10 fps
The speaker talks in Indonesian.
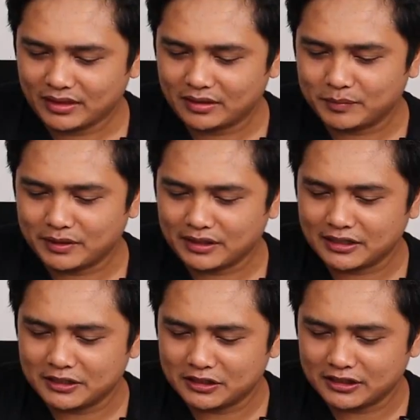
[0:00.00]
apakah
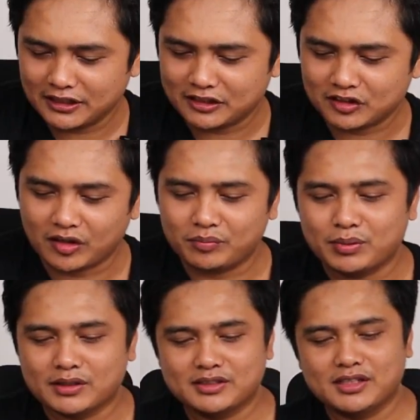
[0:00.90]
ada extra
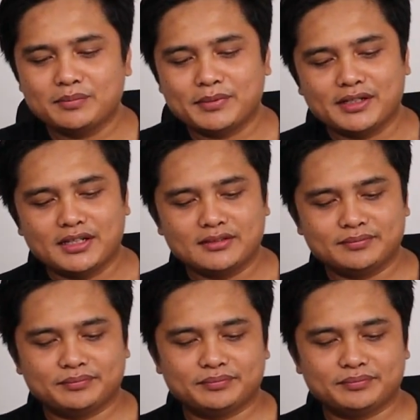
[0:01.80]
bassnya apa enggak